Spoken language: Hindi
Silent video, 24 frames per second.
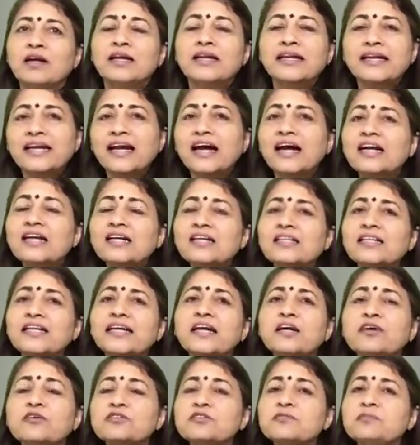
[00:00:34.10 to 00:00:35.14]
क्या करते
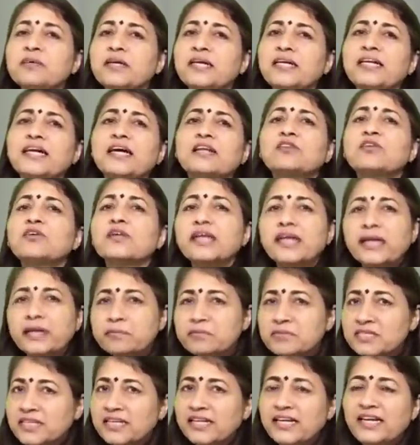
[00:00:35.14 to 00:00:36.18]
हैं उसमें या तो
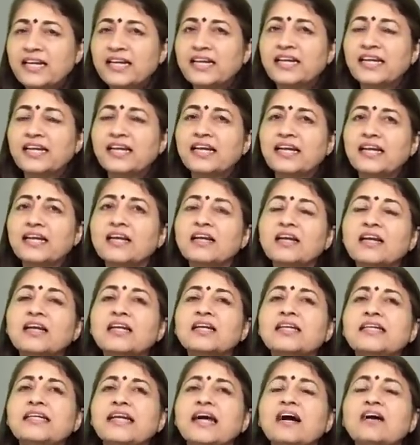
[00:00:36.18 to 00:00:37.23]
गेम्स खेलेंगे
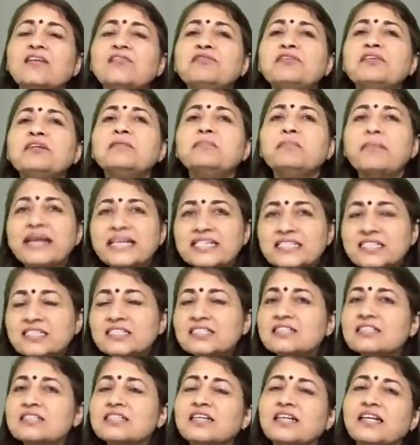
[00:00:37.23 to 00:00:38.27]
या फिर
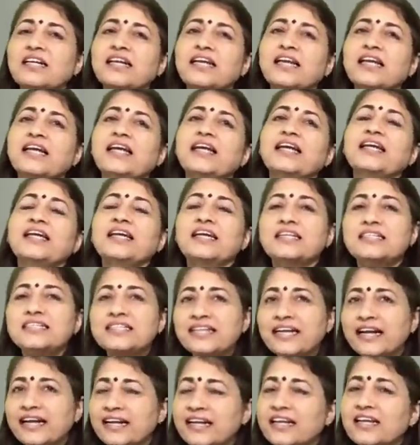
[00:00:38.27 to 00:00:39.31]
मैसेजेस करेंगे या
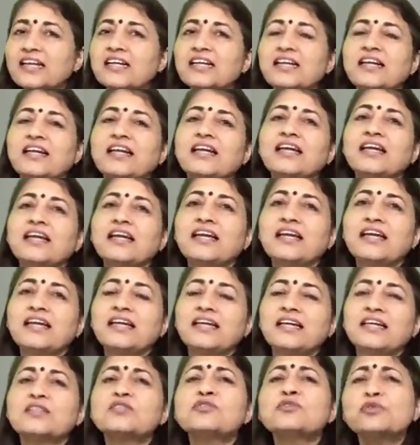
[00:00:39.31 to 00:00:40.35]
चैटिंग करेंगे
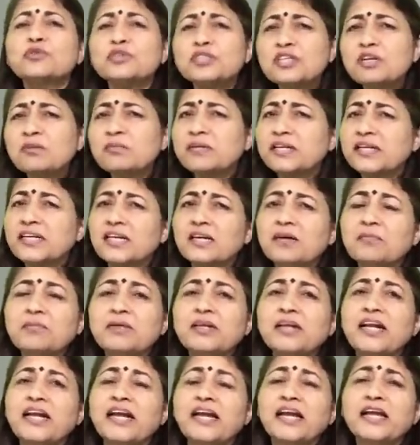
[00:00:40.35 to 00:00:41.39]
या सोशल मीडिया पे
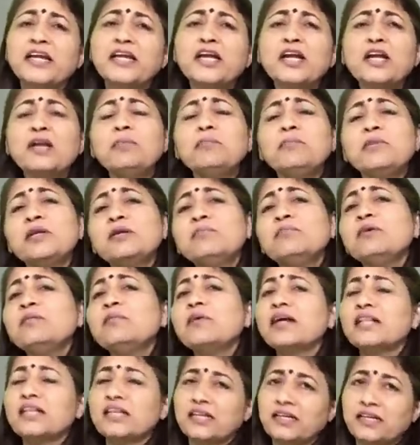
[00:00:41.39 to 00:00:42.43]
रहेंगे या लंबी लंबी
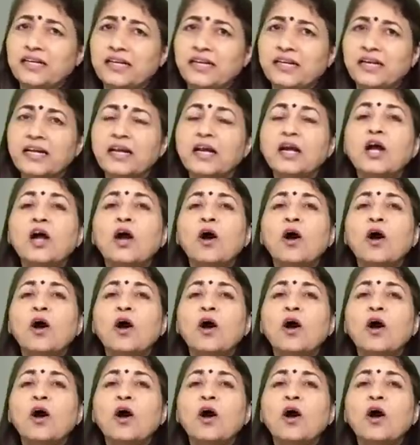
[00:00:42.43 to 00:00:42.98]
बातें करेंगे